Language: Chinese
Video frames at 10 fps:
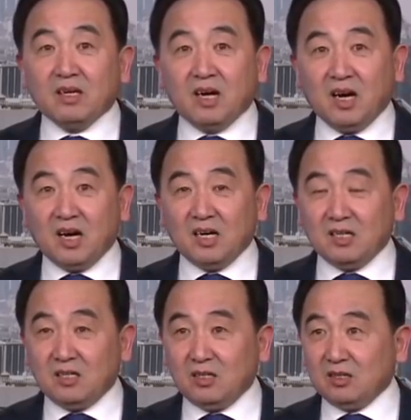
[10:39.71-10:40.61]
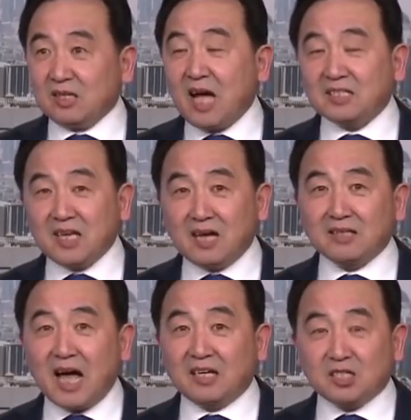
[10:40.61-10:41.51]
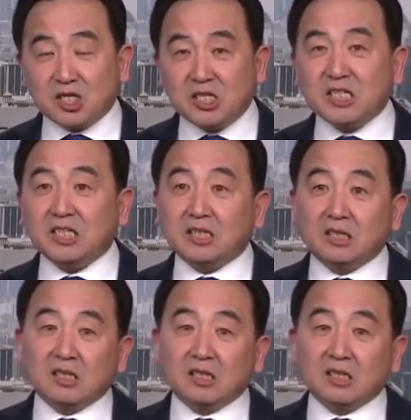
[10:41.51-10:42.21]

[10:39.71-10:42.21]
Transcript: 呃，他强大了。实际，